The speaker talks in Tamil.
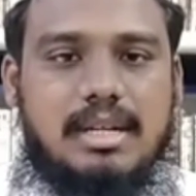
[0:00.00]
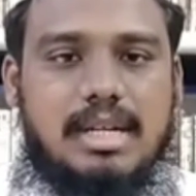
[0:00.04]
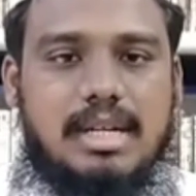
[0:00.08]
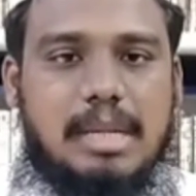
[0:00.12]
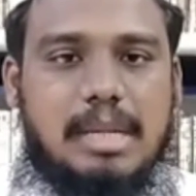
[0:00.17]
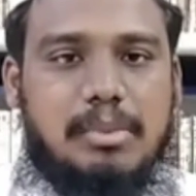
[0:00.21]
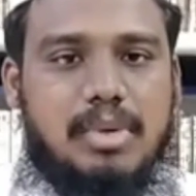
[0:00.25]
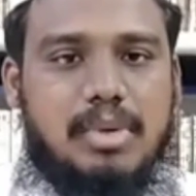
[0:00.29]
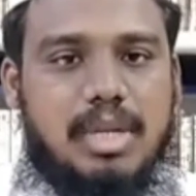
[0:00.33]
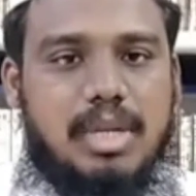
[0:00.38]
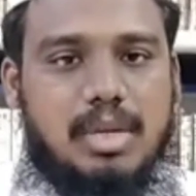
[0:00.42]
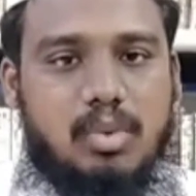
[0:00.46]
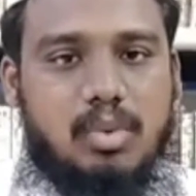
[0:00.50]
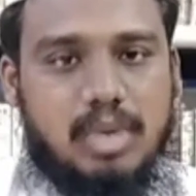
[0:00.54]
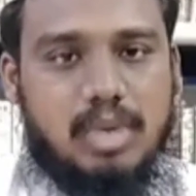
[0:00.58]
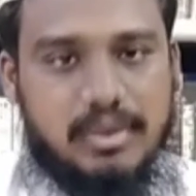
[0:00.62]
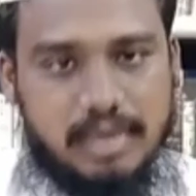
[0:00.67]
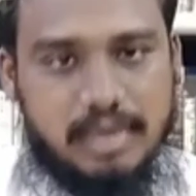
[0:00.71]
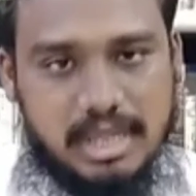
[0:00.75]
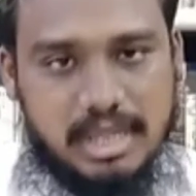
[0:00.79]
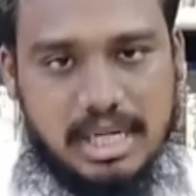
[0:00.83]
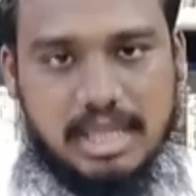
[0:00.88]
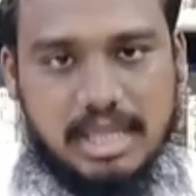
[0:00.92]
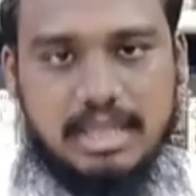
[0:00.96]
நம்முடைய
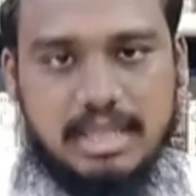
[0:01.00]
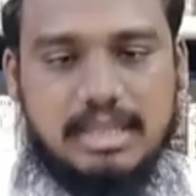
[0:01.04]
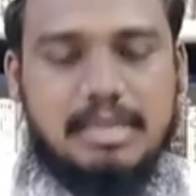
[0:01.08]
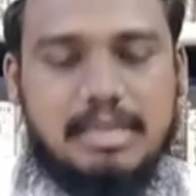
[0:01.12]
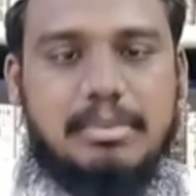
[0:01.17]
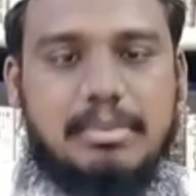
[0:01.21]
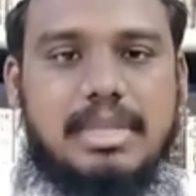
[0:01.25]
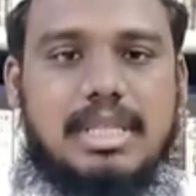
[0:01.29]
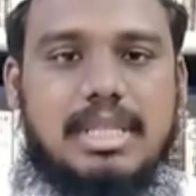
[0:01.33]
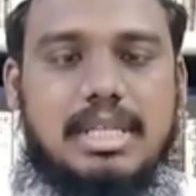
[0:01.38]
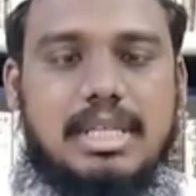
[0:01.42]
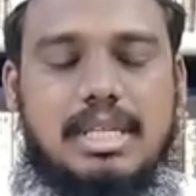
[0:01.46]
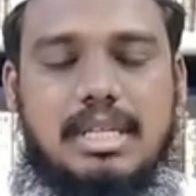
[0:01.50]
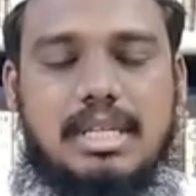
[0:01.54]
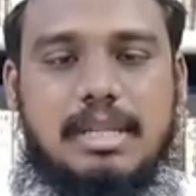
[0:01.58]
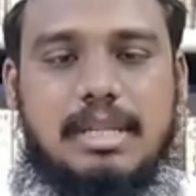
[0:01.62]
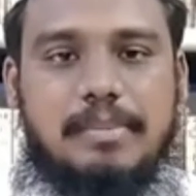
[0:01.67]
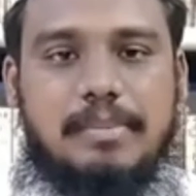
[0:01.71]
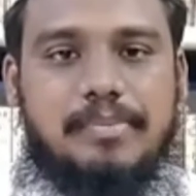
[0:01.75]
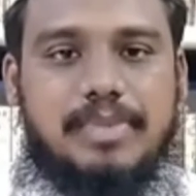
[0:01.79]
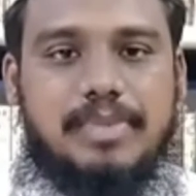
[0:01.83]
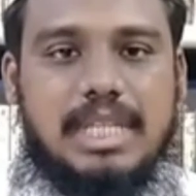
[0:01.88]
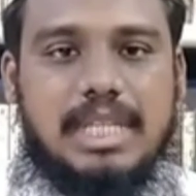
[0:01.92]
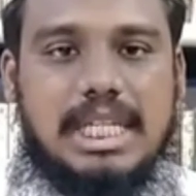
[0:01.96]
உறவுக்காரர்களுக்கு மத்தியில்
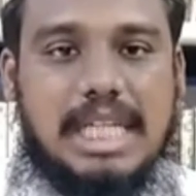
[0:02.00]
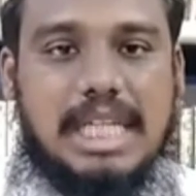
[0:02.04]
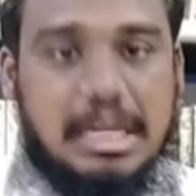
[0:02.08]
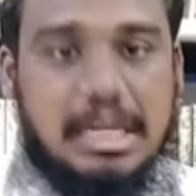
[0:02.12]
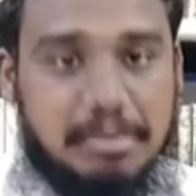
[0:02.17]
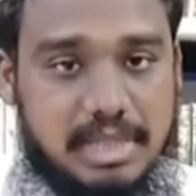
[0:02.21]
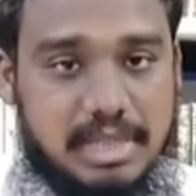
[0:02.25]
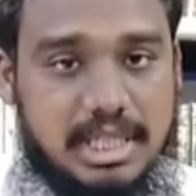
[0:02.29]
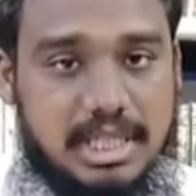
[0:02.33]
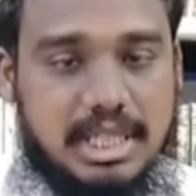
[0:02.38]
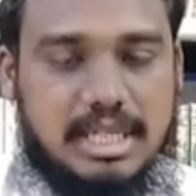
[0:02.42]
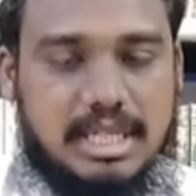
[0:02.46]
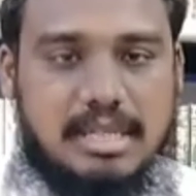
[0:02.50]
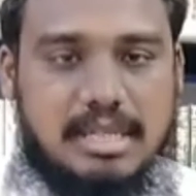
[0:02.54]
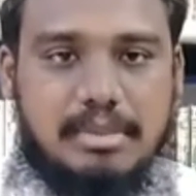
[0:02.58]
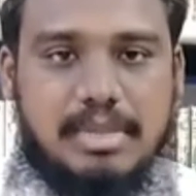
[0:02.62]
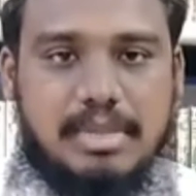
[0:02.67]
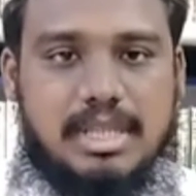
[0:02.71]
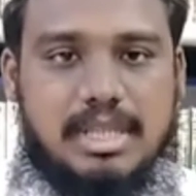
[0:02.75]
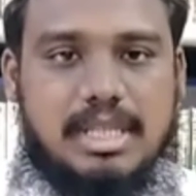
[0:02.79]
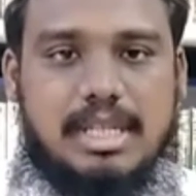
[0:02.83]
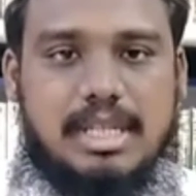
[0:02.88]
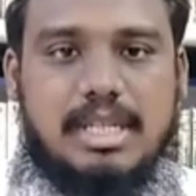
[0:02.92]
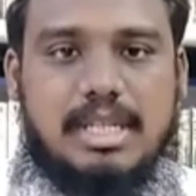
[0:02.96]
நண்பர்களுக்கு
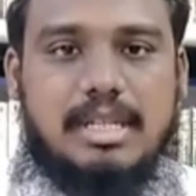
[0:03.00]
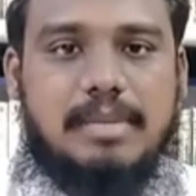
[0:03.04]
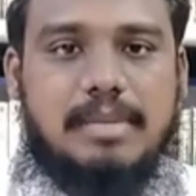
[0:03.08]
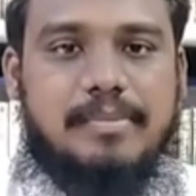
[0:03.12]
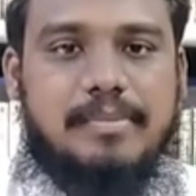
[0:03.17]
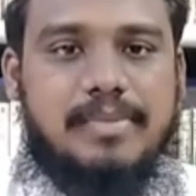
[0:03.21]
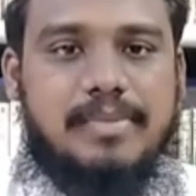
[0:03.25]
மத்தியில்